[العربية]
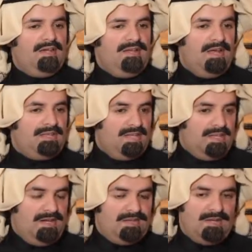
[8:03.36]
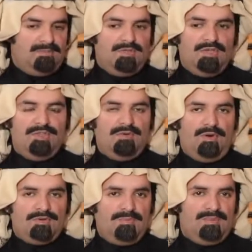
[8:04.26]
يعني حديثنا عن شبة الضوء
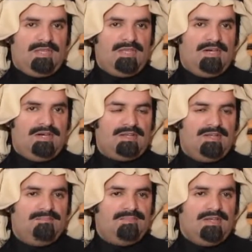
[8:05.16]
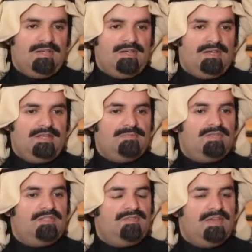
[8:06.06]
أو شبة النار آه،
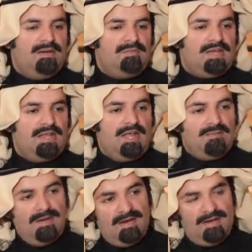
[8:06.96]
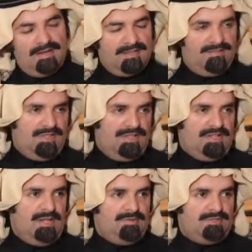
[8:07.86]
نبتدي فيها من خلال ما
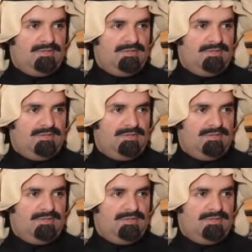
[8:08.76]
تفضلت قبل